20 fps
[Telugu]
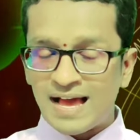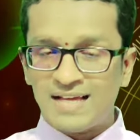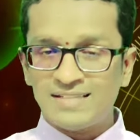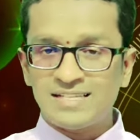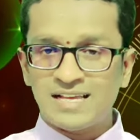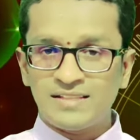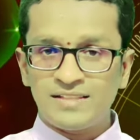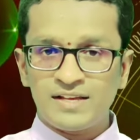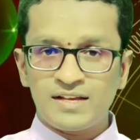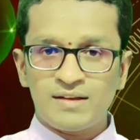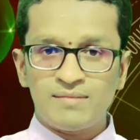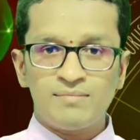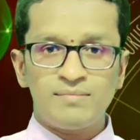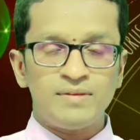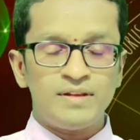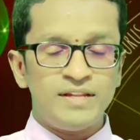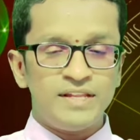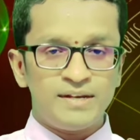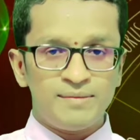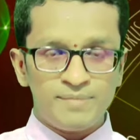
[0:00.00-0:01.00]
ఆ జాతకం
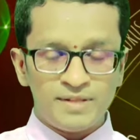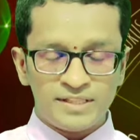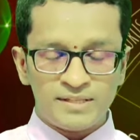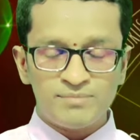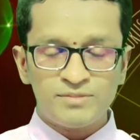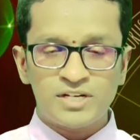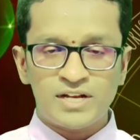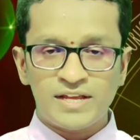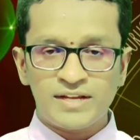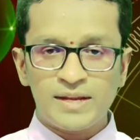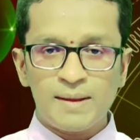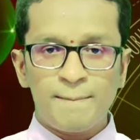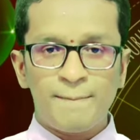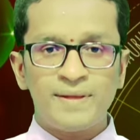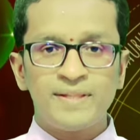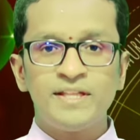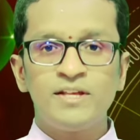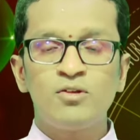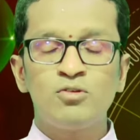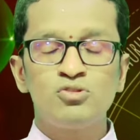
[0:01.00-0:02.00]
నిర్మితం చేయడానికి
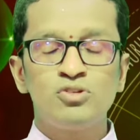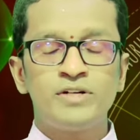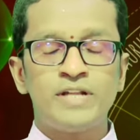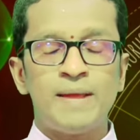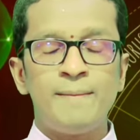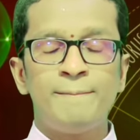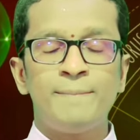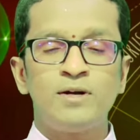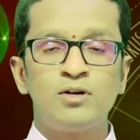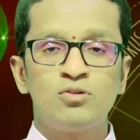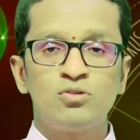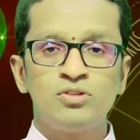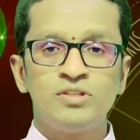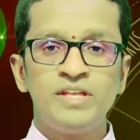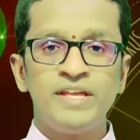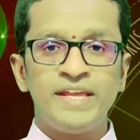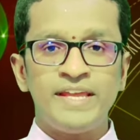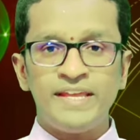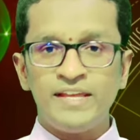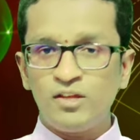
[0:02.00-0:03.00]
పదిహేను రోజులు టైం
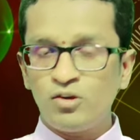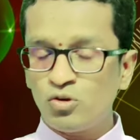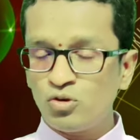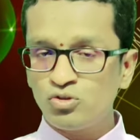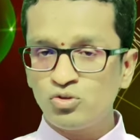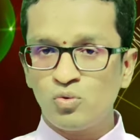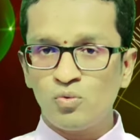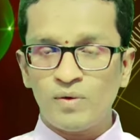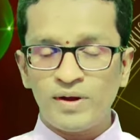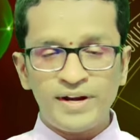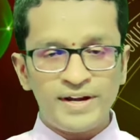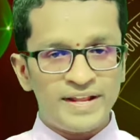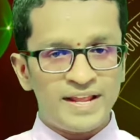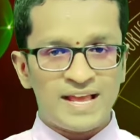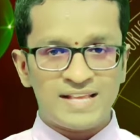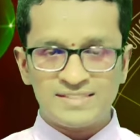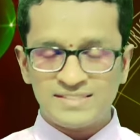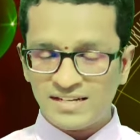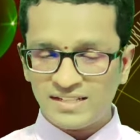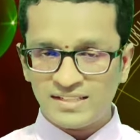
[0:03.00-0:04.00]
పట్టుద్ది ఈ రోజు వన్ డే
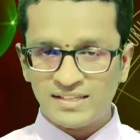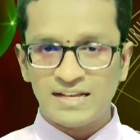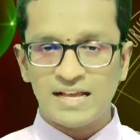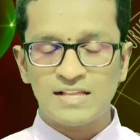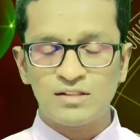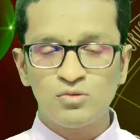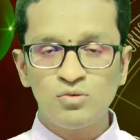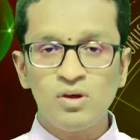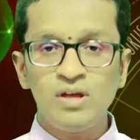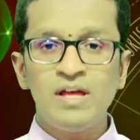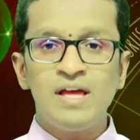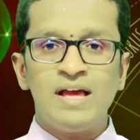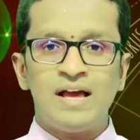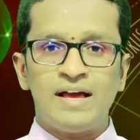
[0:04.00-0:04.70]
అస్సలు కాదు